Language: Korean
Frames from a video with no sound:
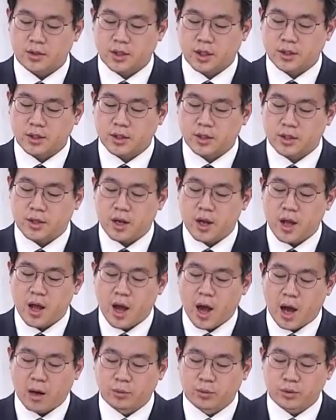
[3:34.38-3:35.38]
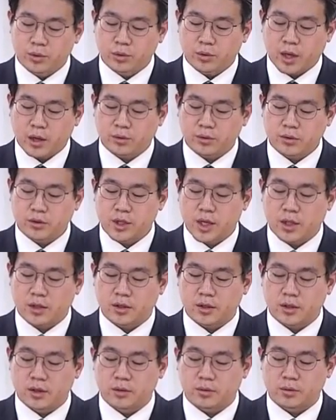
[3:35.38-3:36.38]
사실 아무도 나오지
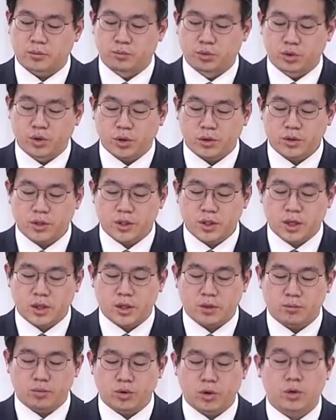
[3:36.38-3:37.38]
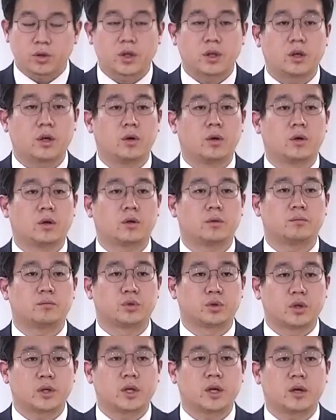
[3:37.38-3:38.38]
않을 무더운 시간에 물을 길러,
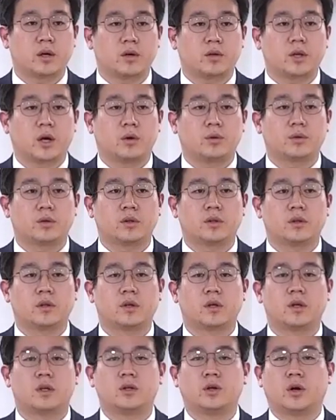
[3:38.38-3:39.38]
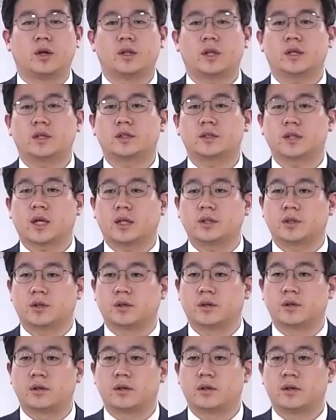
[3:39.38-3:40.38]
물을 길러 나오는 여인의 그
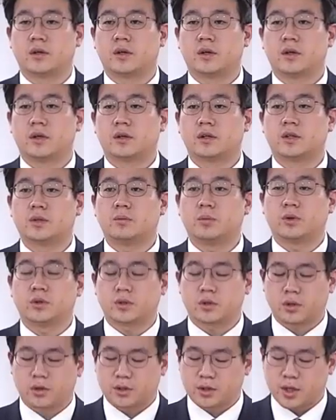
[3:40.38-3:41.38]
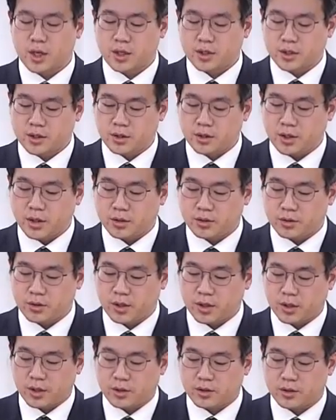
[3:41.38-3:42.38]
사정, 그 모든 것을 아시는
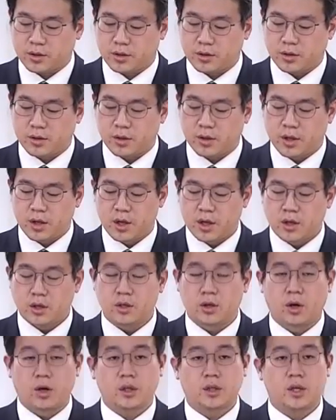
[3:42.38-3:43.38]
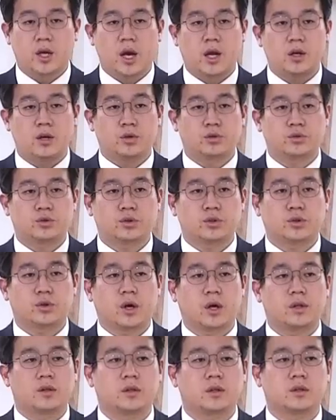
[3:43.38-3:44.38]
예수님께서 여인이
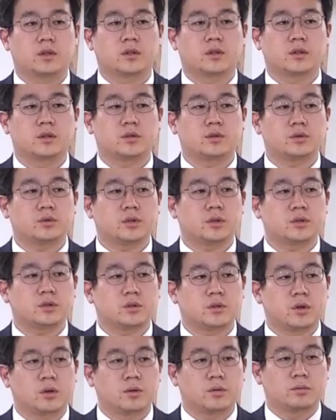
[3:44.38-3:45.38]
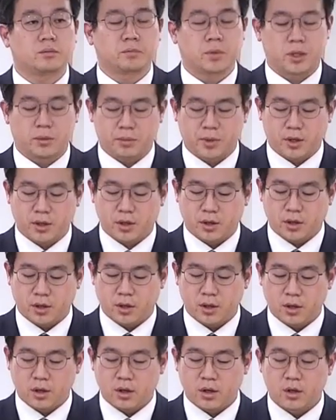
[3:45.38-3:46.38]
알려주지도 않은 그 수치스러운
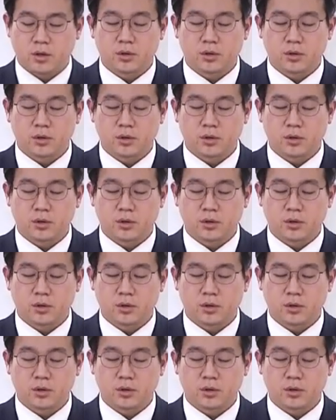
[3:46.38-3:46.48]
비밀을